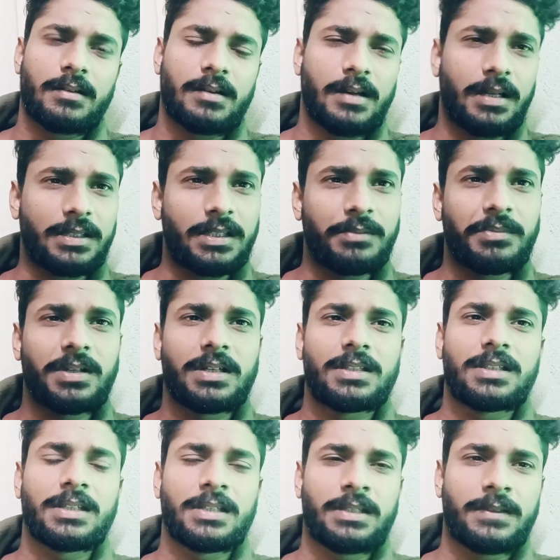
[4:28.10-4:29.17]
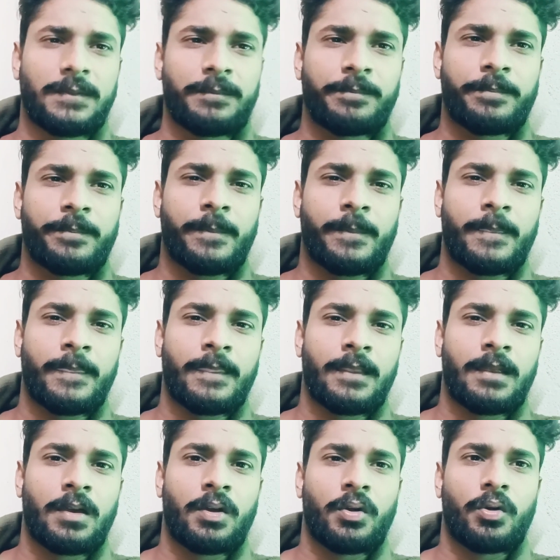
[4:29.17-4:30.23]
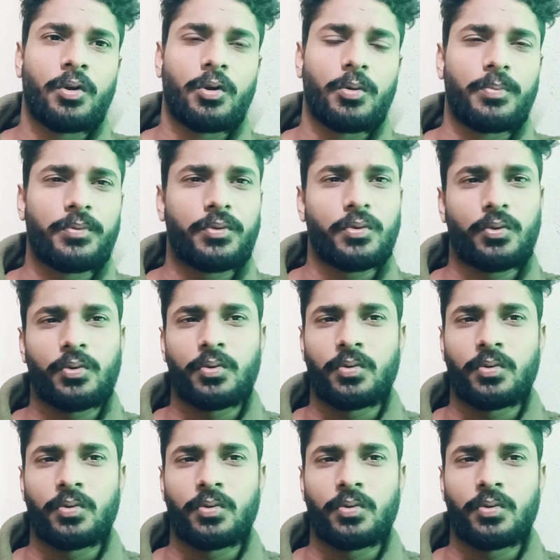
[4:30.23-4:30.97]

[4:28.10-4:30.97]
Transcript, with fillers: ख़त्म करते हैं होप सो